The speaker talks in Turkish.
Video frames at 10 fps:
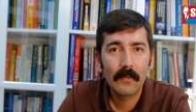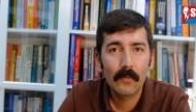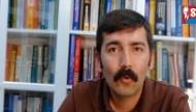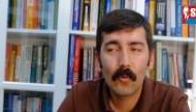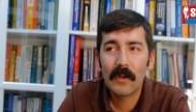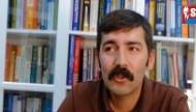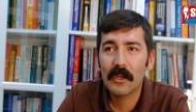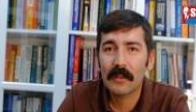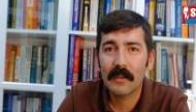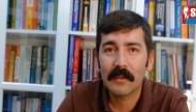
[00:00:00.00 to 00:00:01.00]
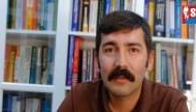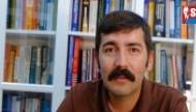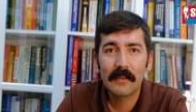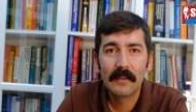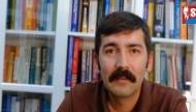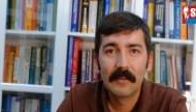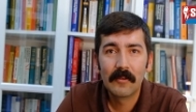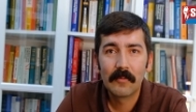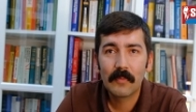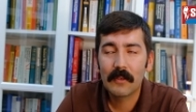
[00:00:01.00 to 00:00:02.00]
normal şartlarda
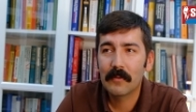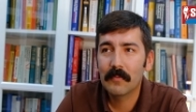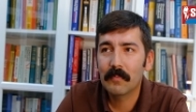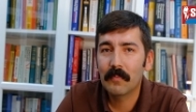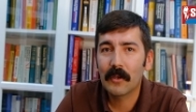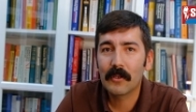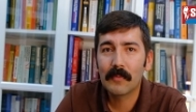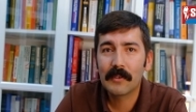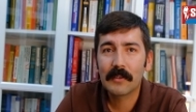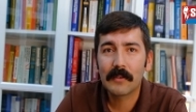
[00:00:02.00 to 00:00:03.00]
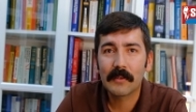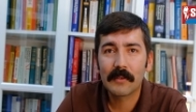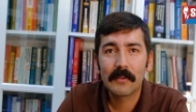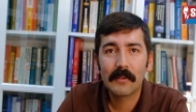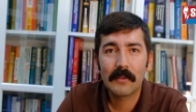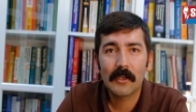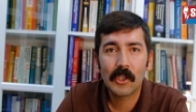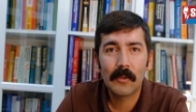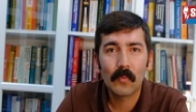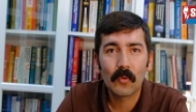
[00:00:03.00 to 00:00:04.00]
bir barınma sıkıntısı
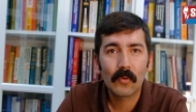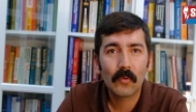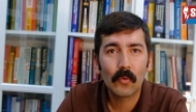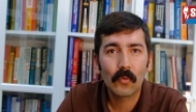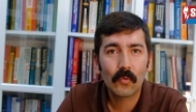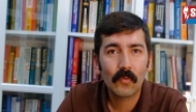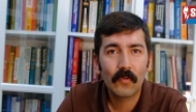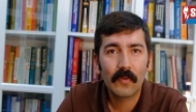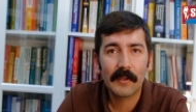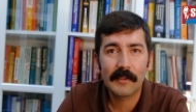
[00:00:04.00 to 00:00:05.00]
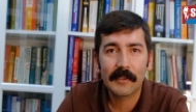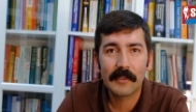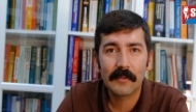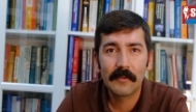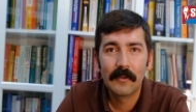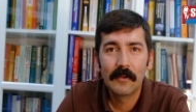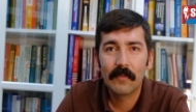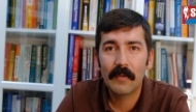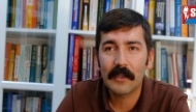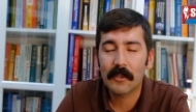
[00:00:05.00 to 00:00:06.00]
yaşanmıyor. Konut fazlası
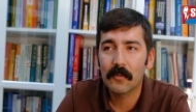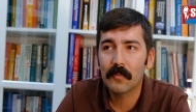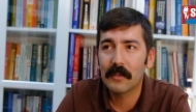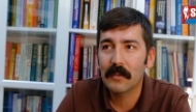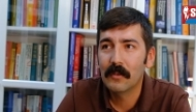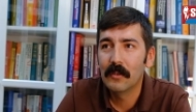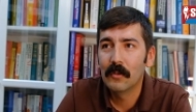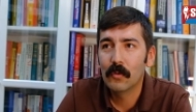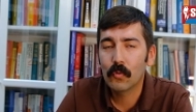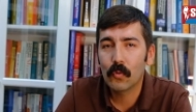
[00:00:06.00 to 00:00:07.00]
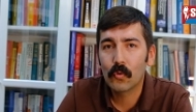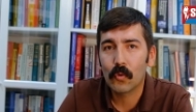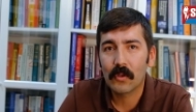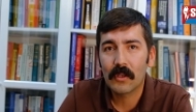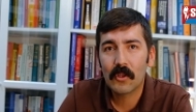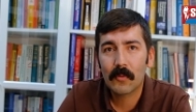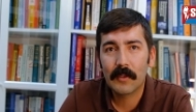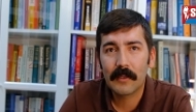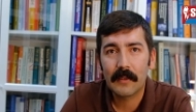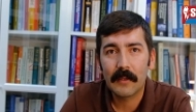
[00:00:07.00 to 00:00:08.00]
var gibi bir sonuç ortaya
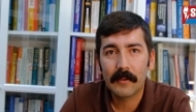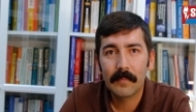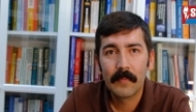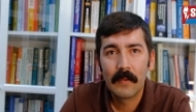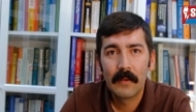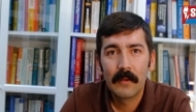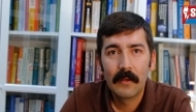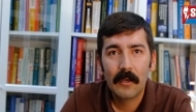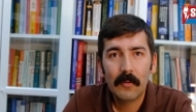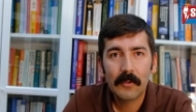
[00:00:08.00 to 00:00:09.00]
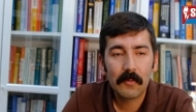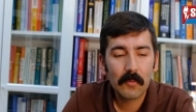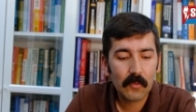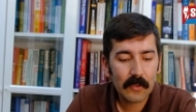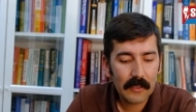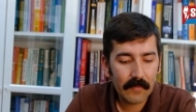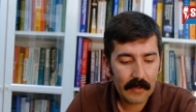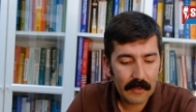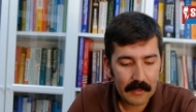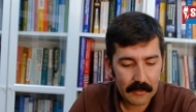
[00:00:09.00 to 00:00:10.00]
çıkması lazım. Ama tabii burada ya
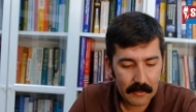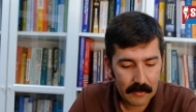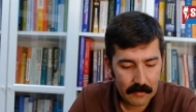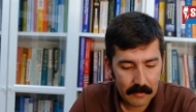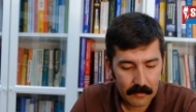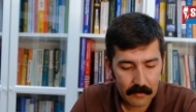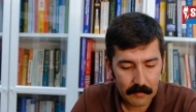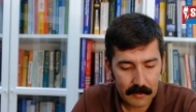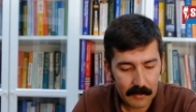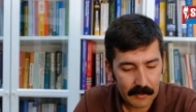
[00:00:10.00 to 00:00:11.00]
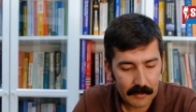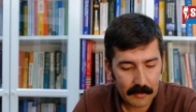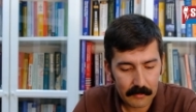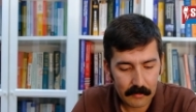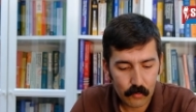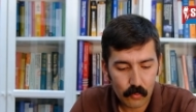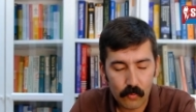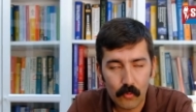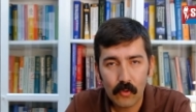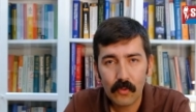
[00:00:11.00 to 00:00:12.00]
verilerde bir sağlıklı
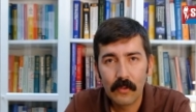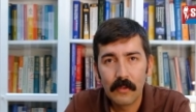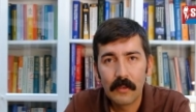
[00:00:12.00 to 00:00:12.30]
durum yok